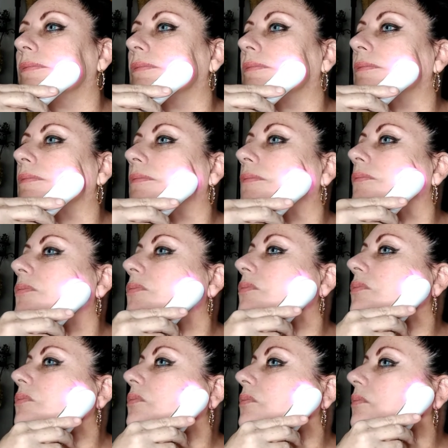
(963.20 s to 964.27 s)
con la luz
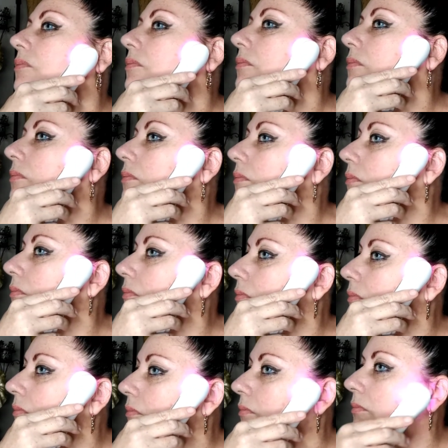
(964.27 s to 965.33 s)
ultravioleta. Es el
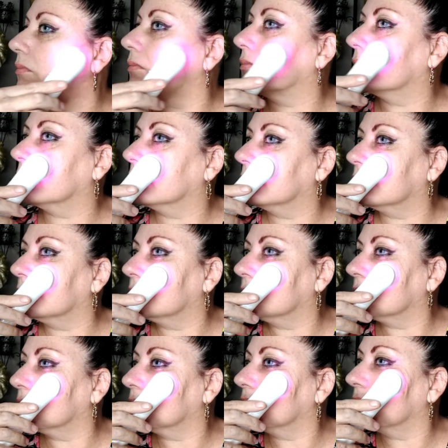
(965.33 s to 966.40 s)
mismo sistema de los
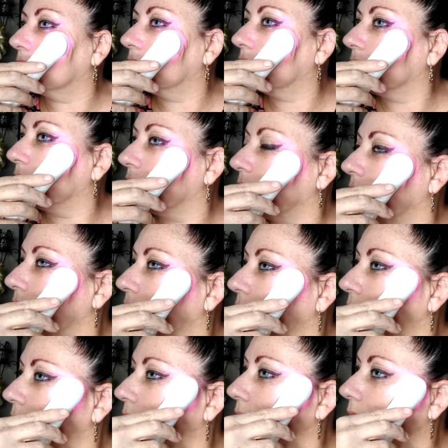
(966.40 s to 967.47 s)
dentistas.
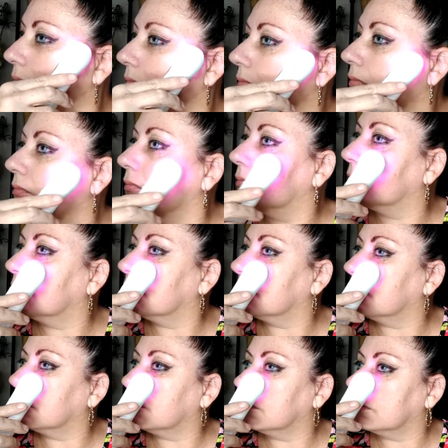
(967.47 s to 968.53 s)
Y
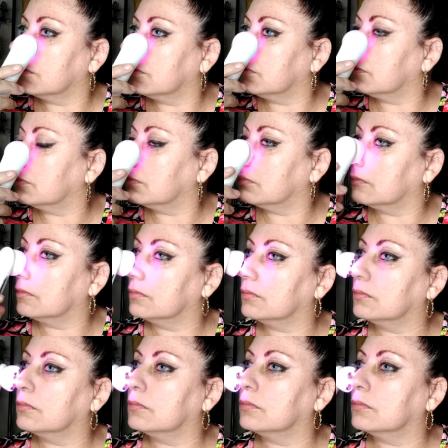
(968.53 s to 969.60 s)
si usted no se pone esa
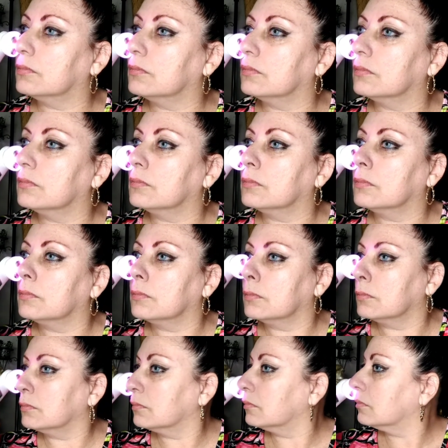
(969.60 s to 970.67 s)
luz ultravioleta,
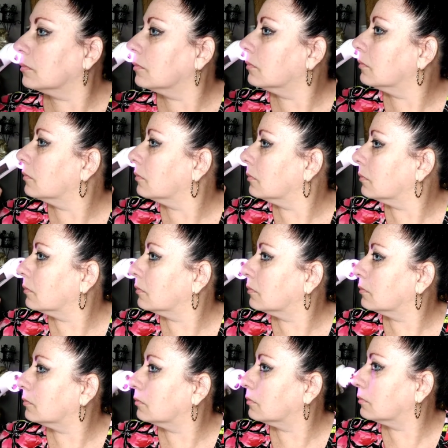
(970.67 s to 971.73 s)
jamás ese
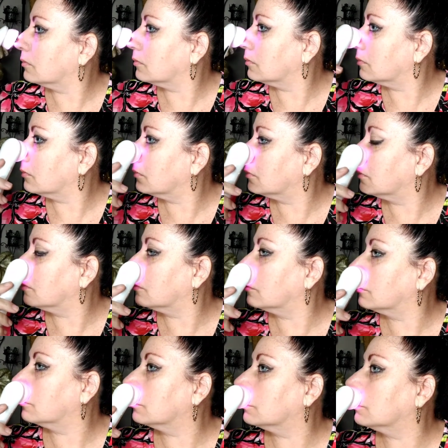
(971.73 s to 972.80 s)
gel se va a endurecer.
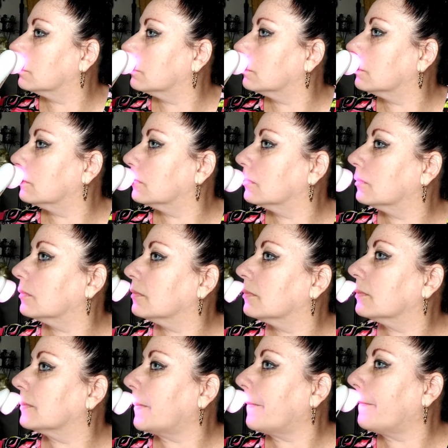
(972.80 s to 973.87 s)

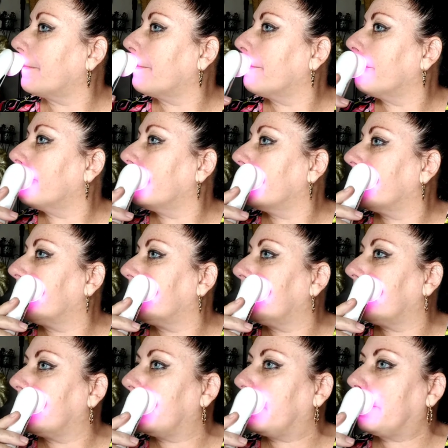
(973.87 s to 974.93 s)
Entonces son cosas que uno
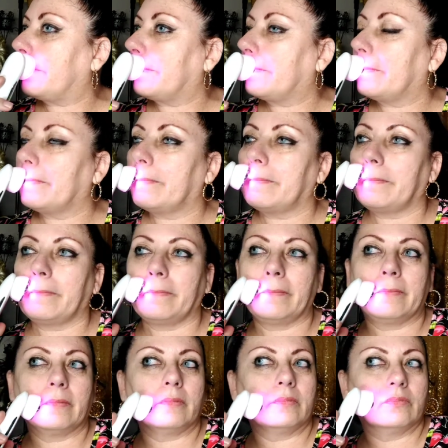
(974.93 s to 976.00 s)
no se
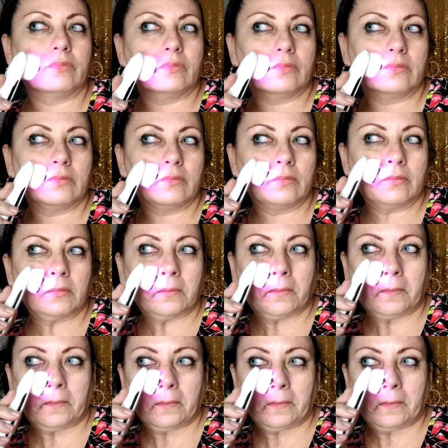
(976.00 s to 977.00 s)
sorprende porque